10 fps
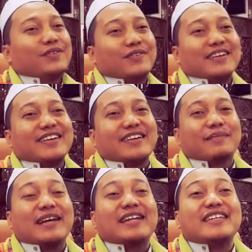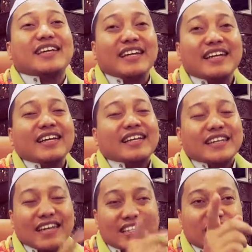Nah, maknanya
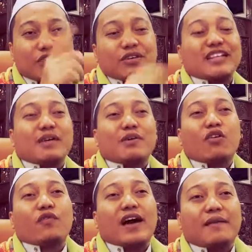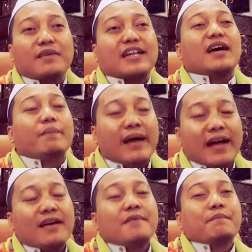dari situ kita baru faham
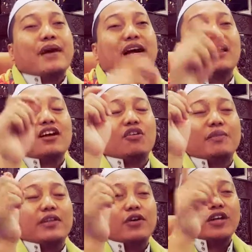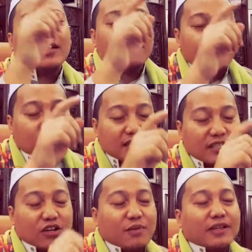kenapa pahala Ramadan,
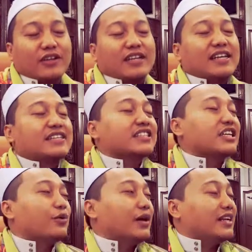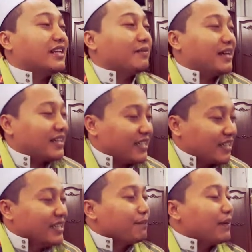puasa Ramadan dan Syawal enam hari
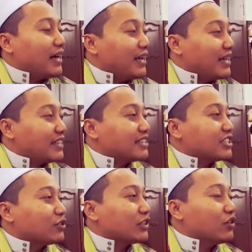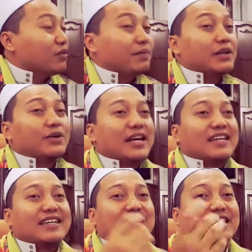pahalanya satu tahun penuh
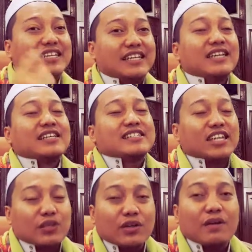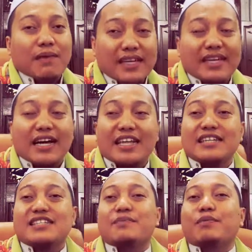karena tadi satu
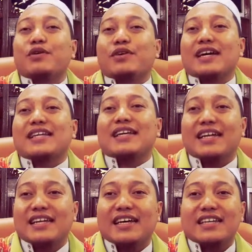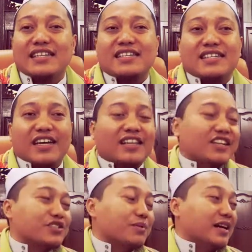kebaikan sepuluh kali ganda di sisi
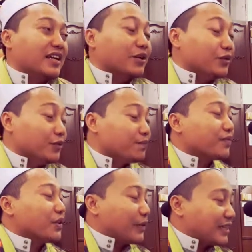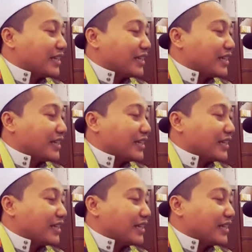Allah Subhanahu wa